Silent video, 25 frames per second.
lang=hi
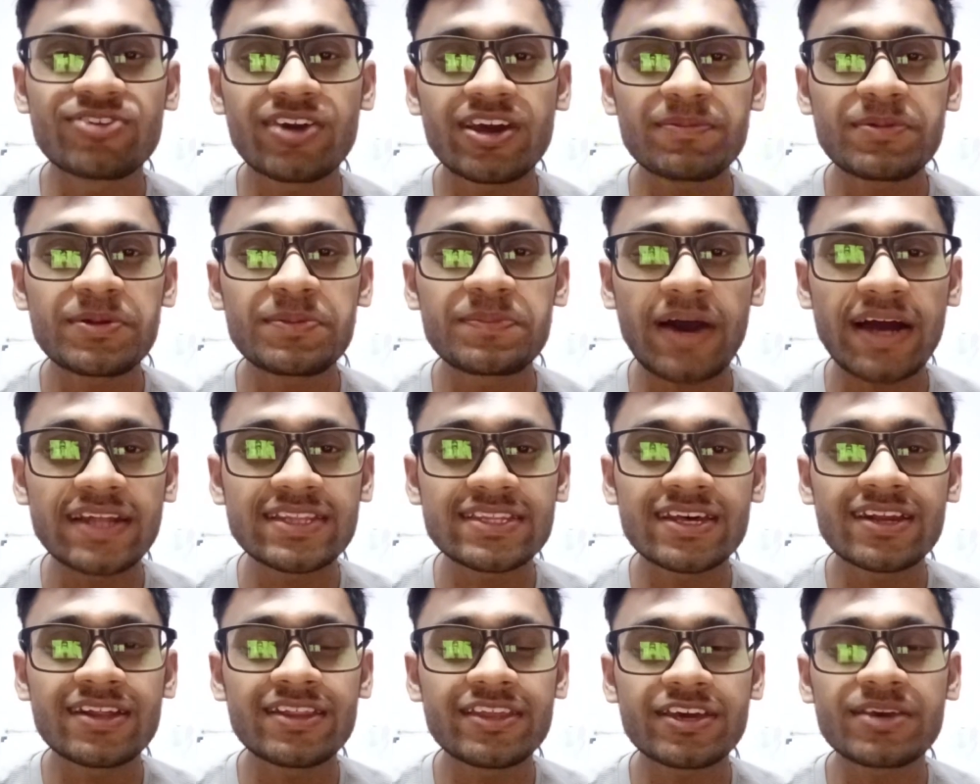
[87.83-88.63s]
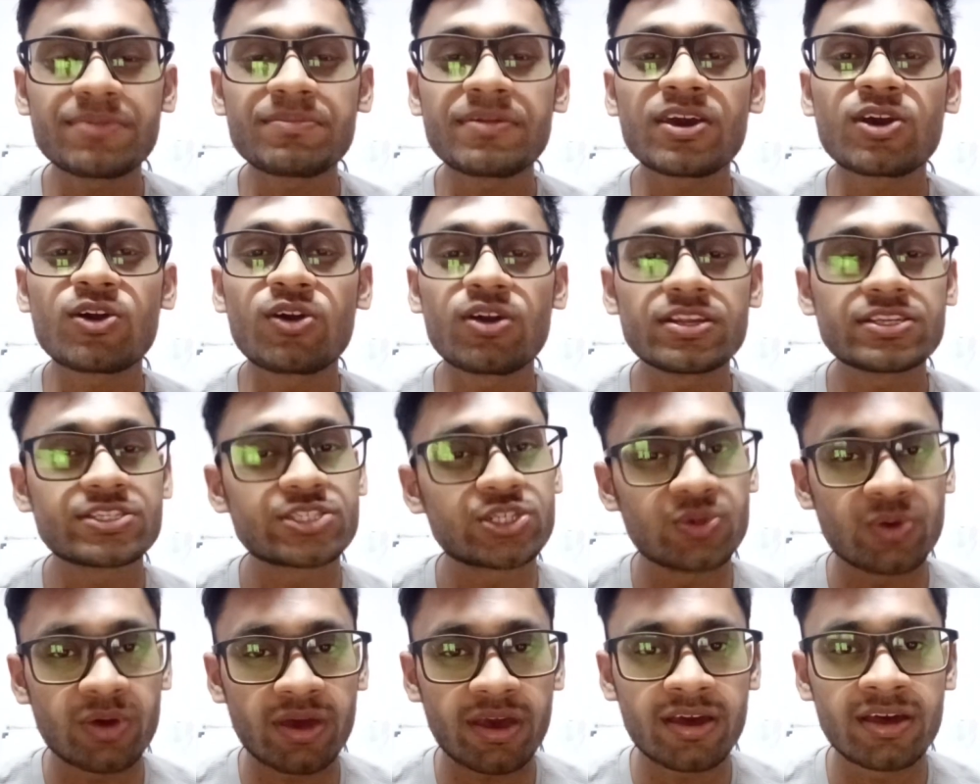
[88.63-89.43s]
तो यार अपन बात कर रहे थे कि मैं कॉलेज
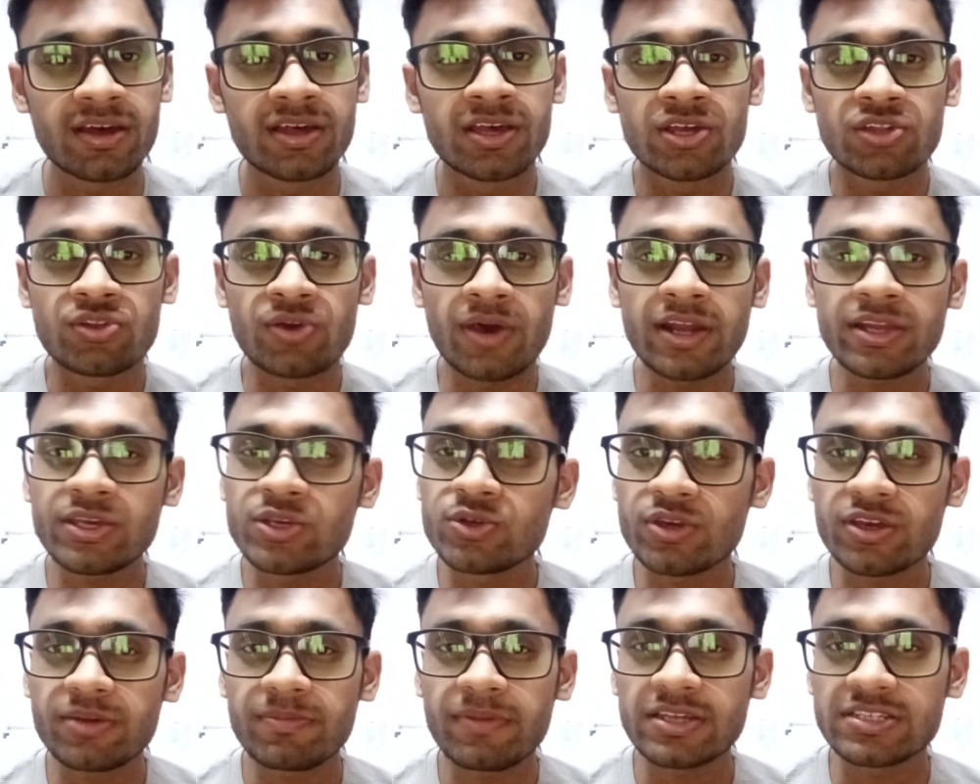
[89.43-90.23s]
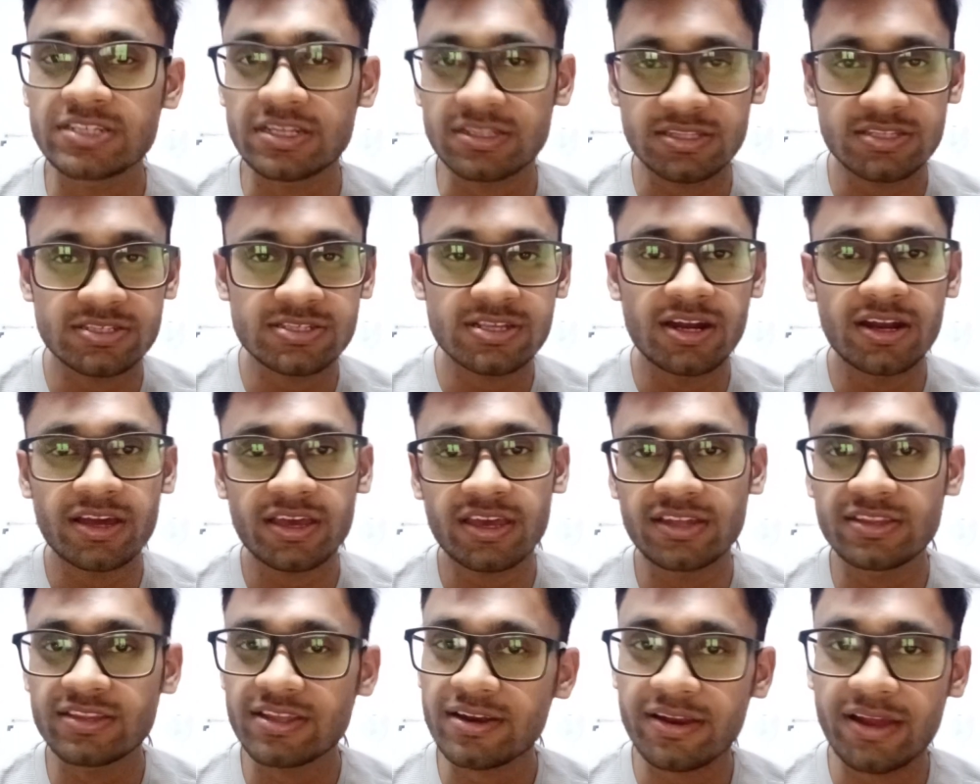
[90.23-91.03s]
क्यों गया तो यार क्योंकि मैं छत्तीसगढ़
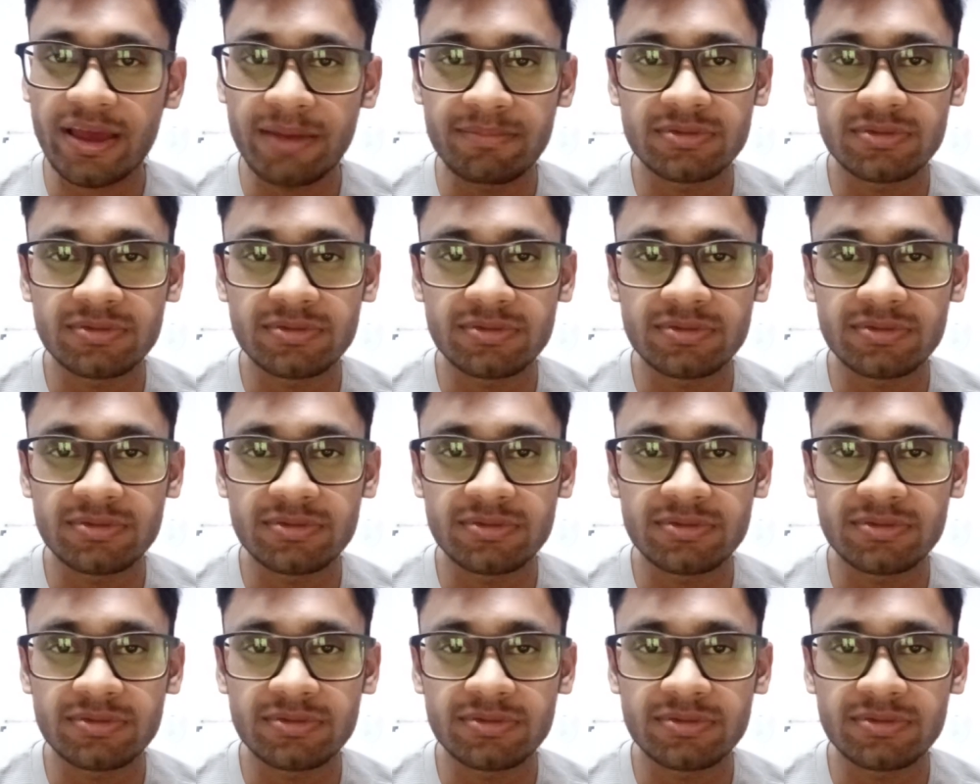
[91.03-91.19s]
के अंदर